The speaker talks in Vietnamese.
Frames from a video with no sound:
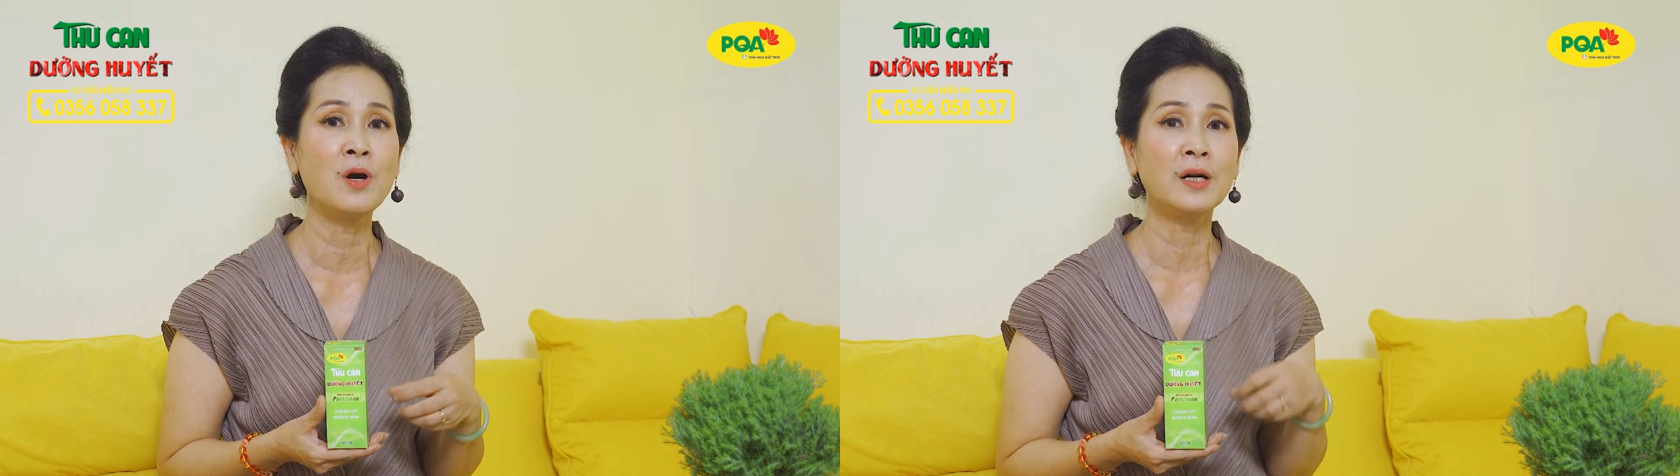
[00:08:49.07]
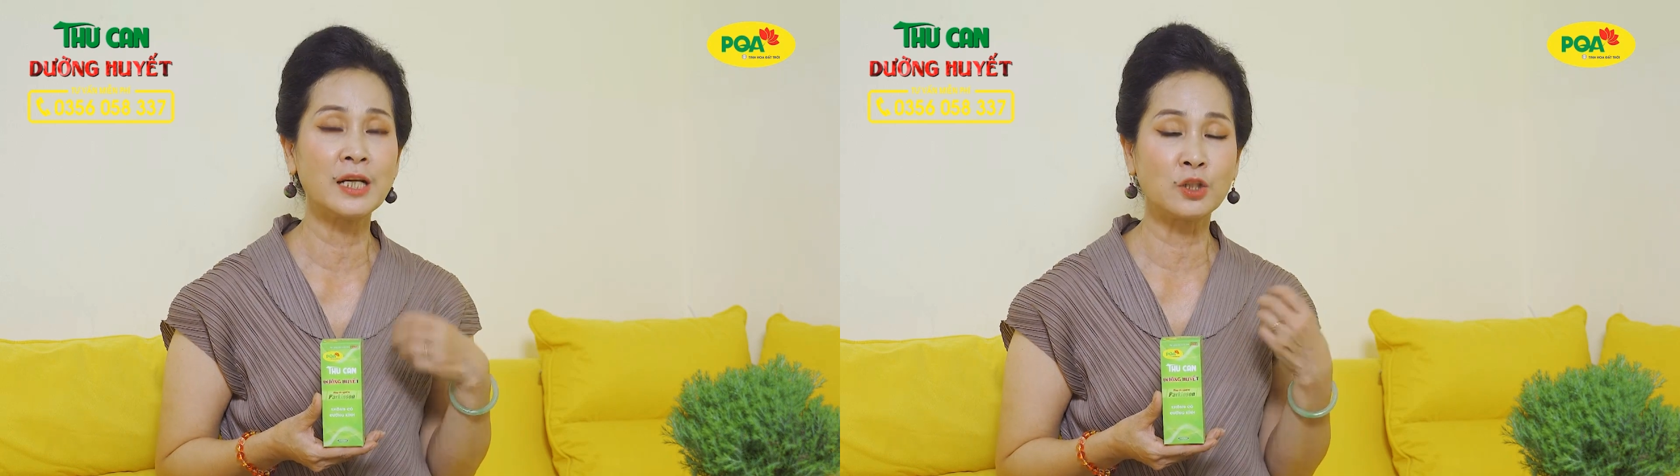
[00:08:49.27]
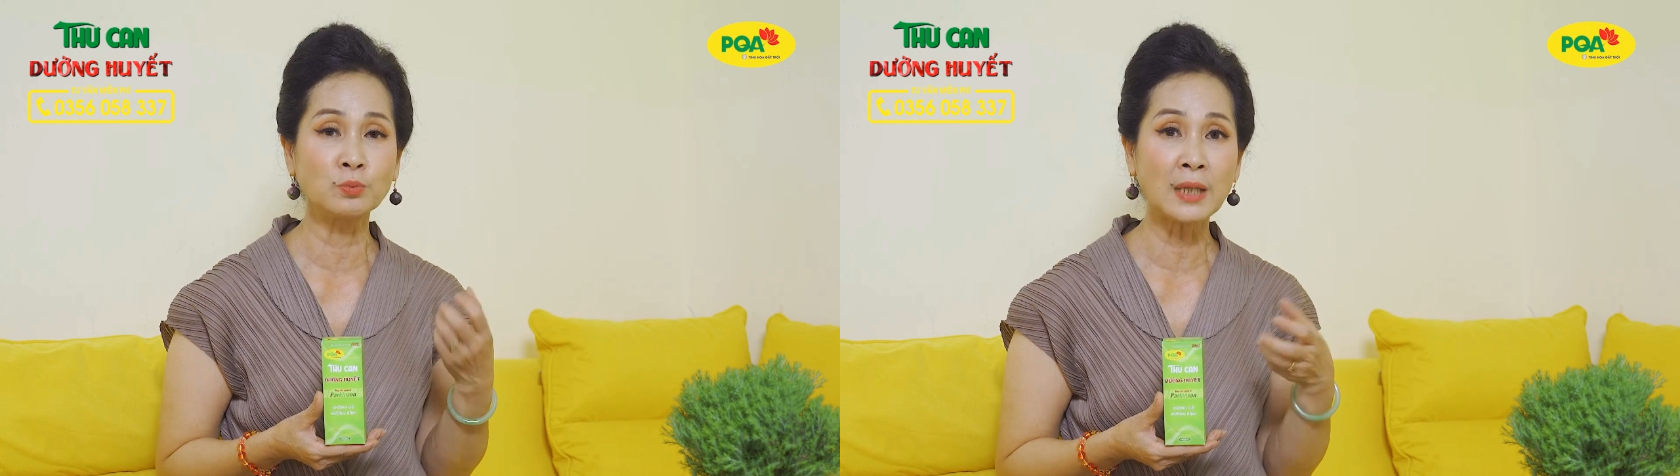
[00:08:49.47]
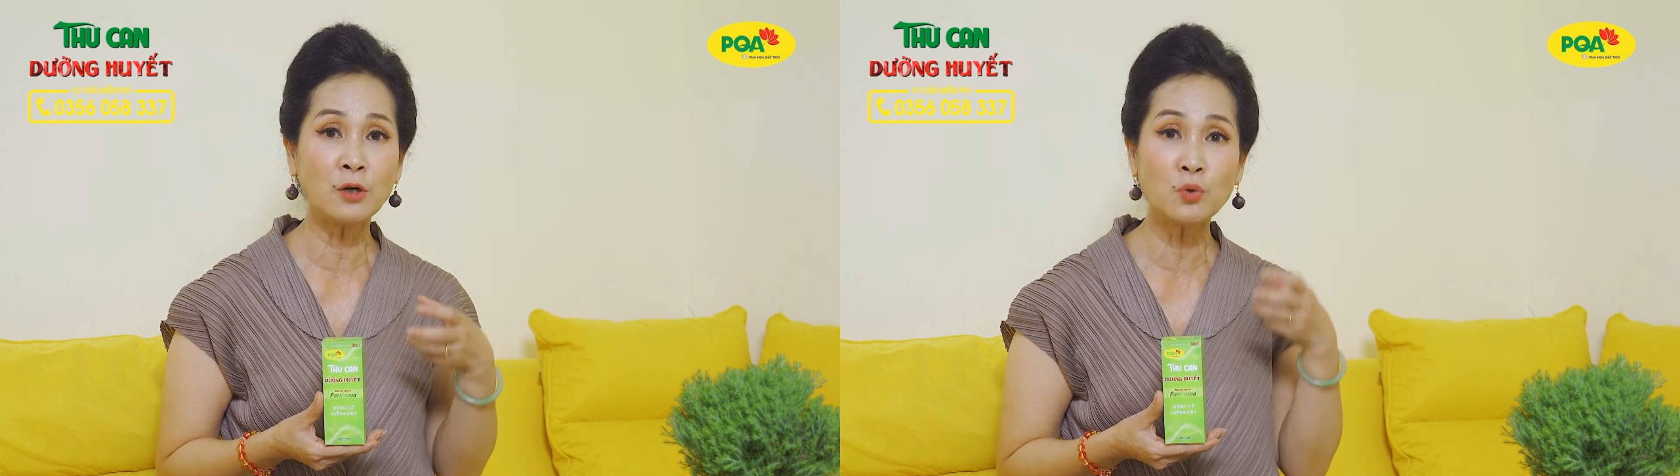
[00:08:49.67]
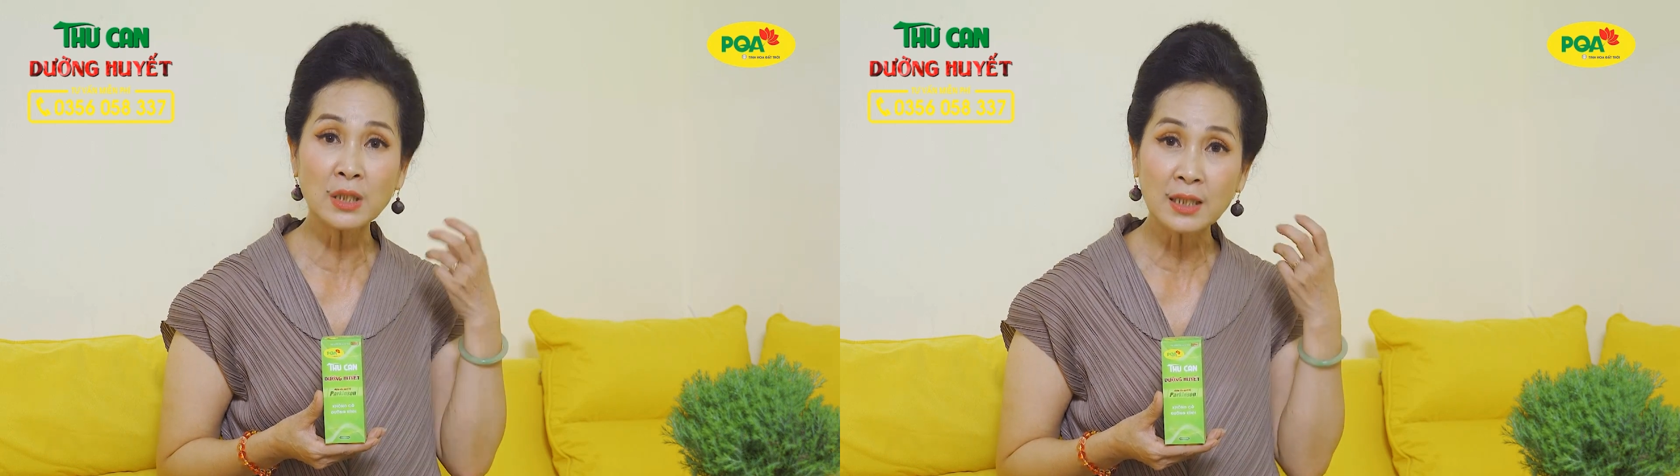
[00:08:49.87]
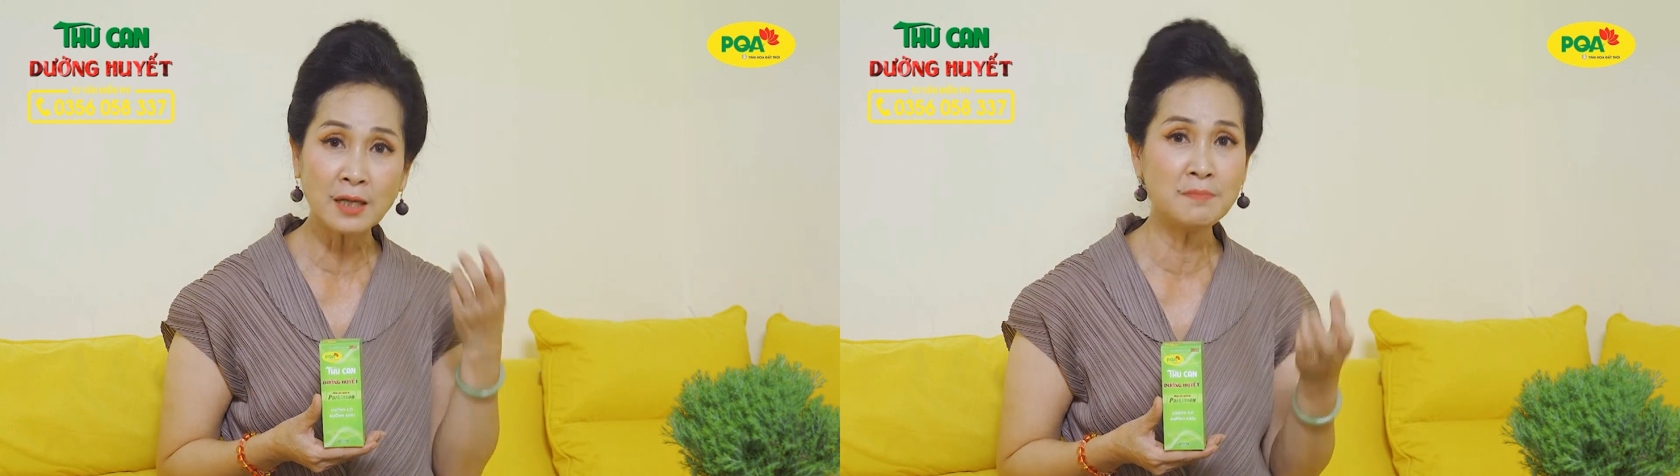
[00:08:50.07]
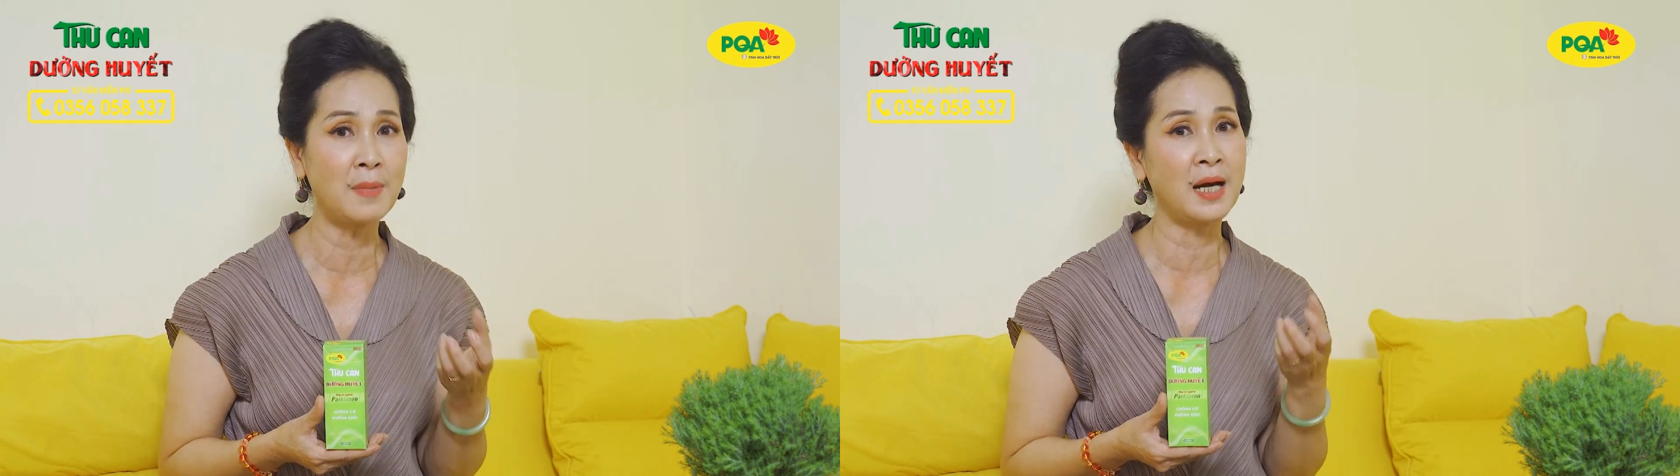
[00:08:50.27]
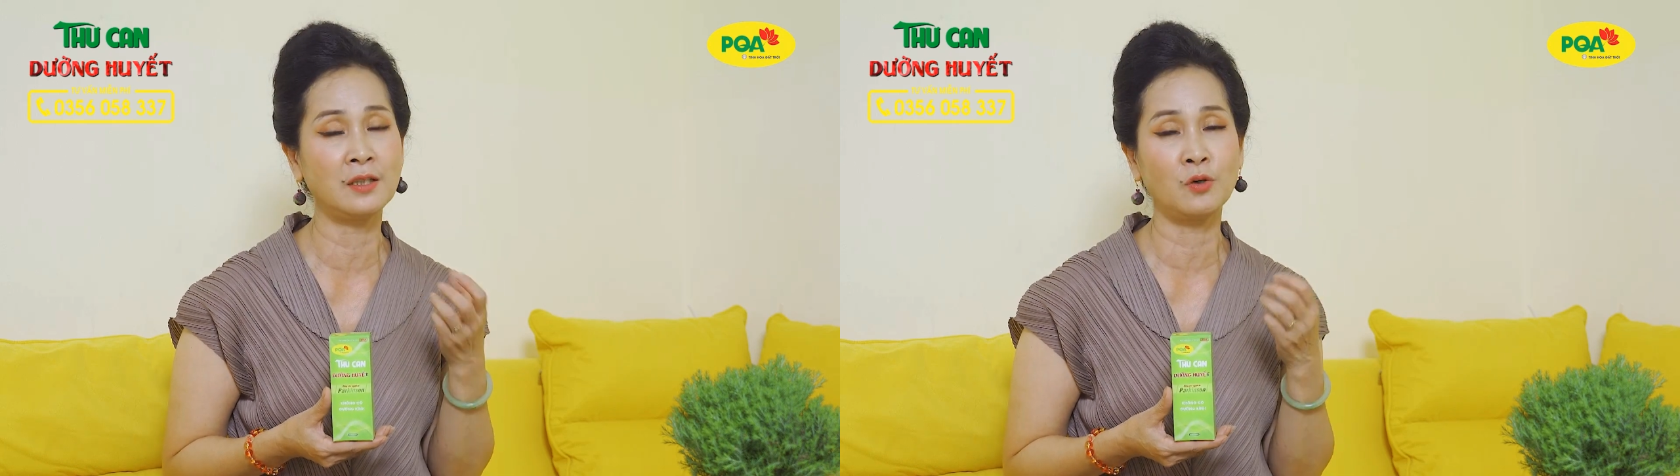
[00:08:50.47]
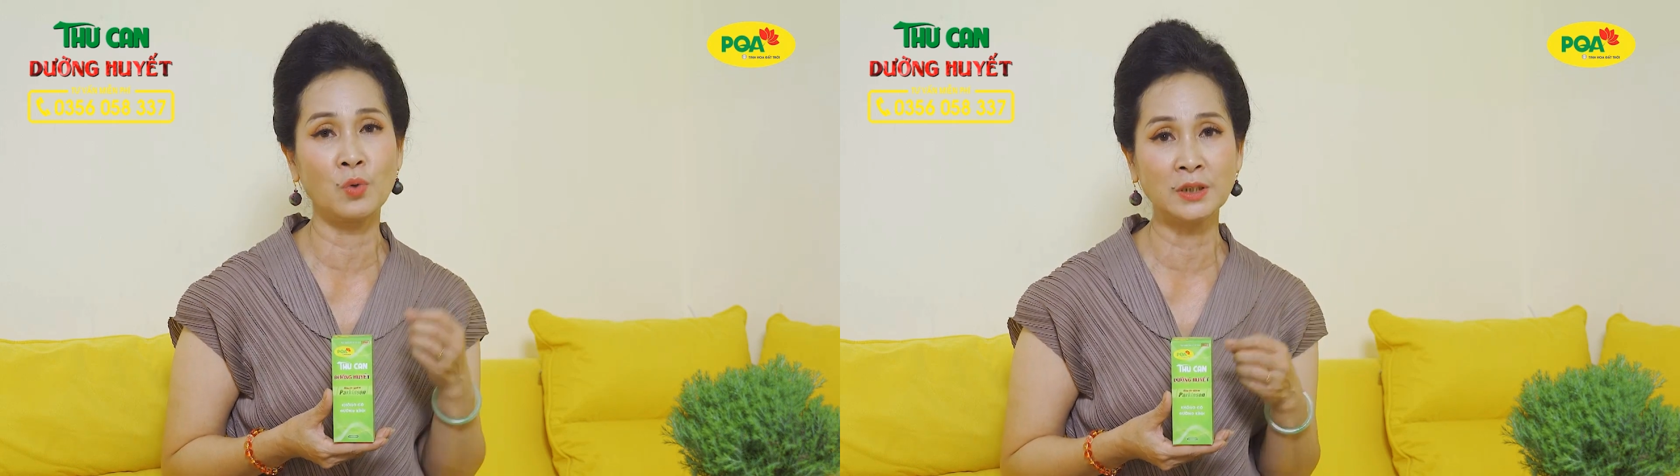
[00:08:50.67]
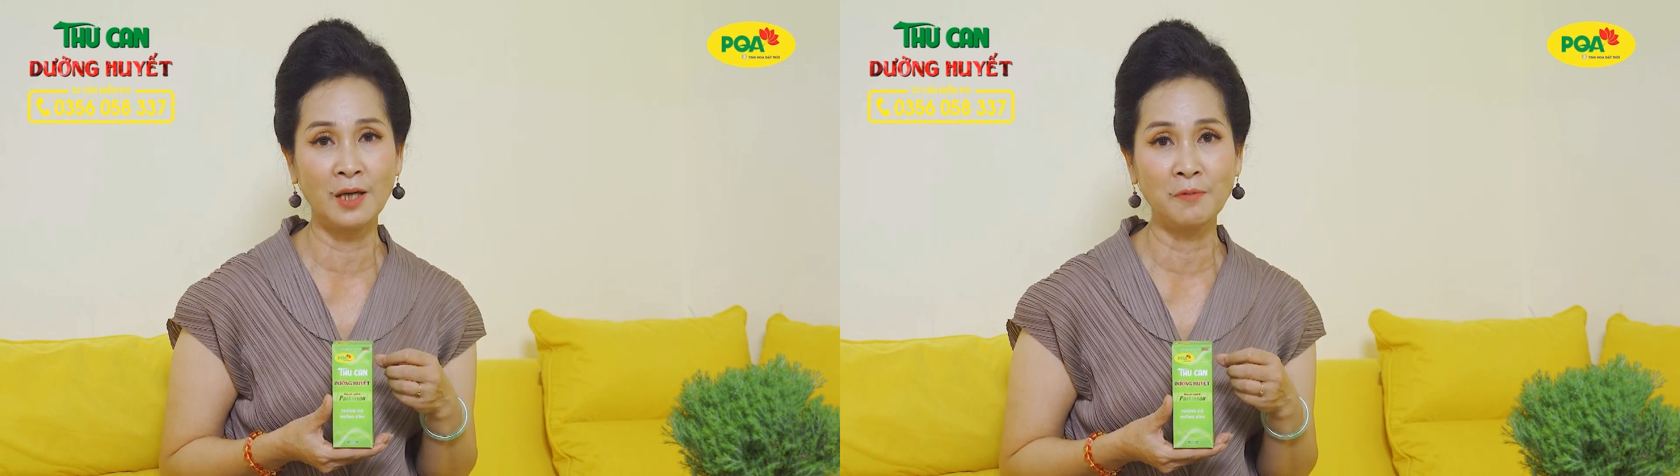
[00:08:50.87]
để chúng ta luôn cân bằng được
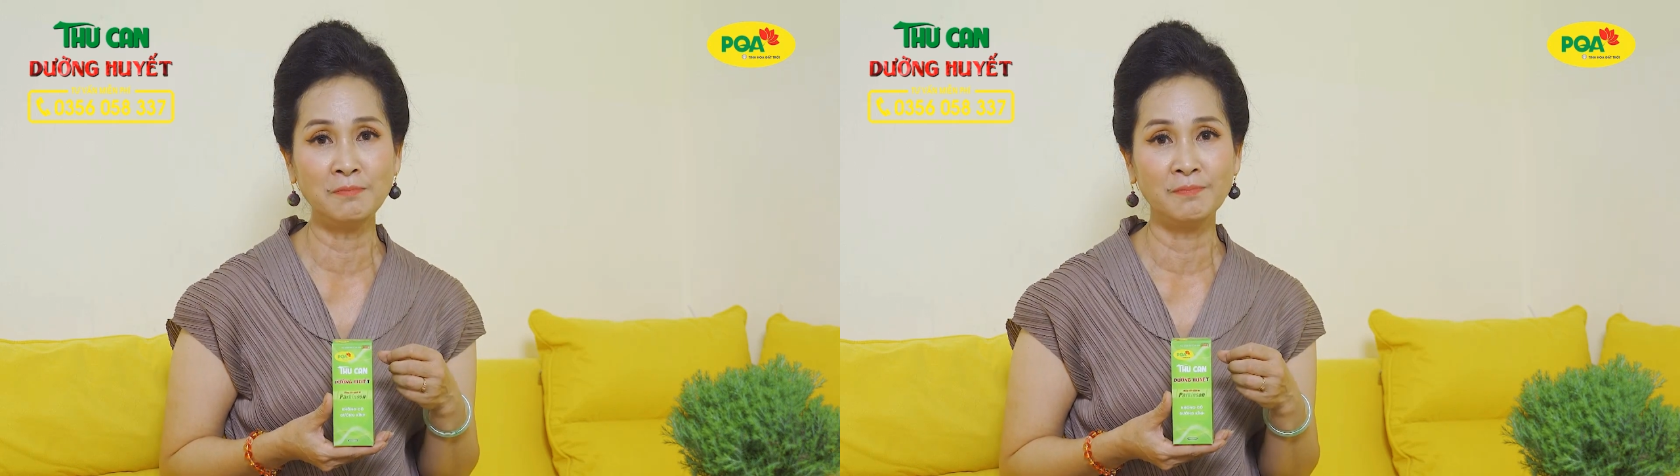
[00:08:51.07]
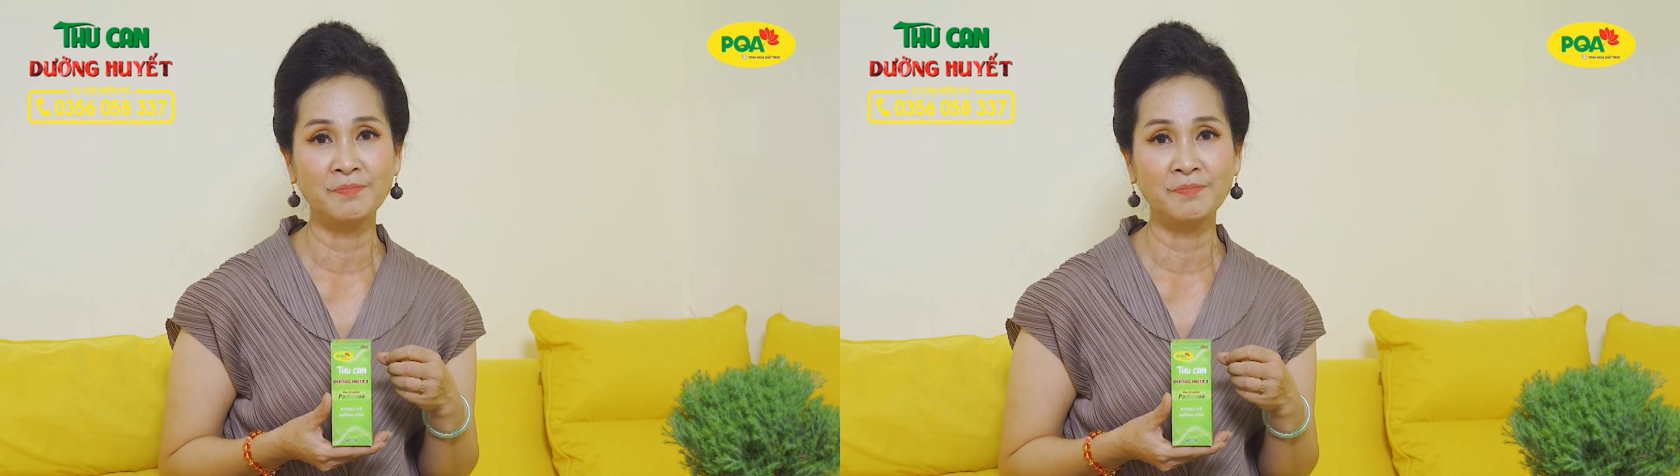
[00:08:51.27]
cuộc sống